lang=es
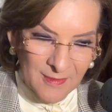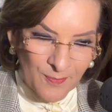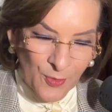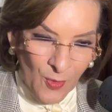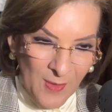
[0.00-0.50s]

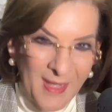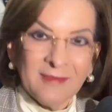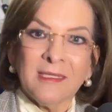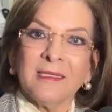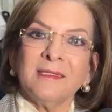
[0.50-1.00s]

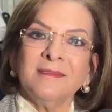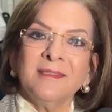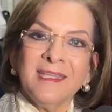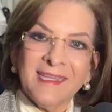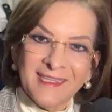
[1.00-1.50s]
problemática
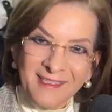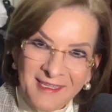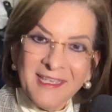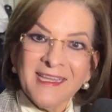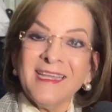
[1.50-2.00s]
de
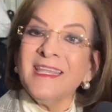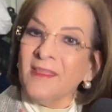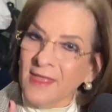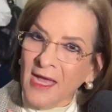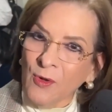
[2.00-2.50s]
energía
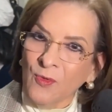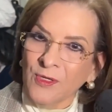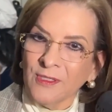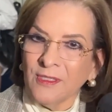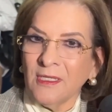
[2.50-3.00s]
y de
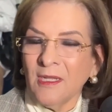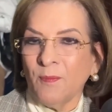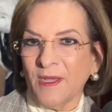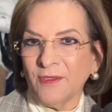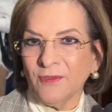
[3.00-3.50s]
agua en el
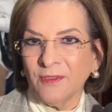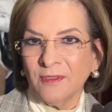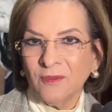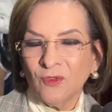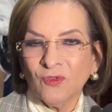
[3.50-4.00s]
país.
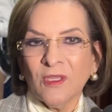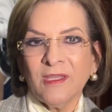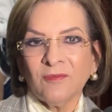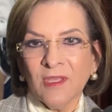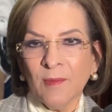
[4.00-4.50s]
Entonces,
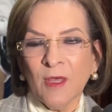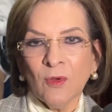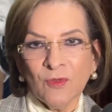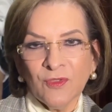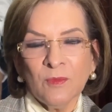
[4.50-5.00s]
este llamado
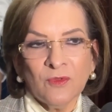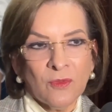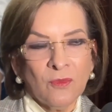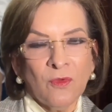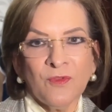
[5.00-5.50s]
lo hicimos
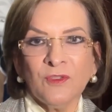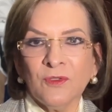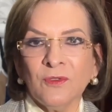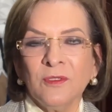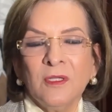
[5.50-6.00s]
con un
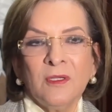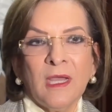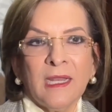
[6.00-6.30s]
oficio a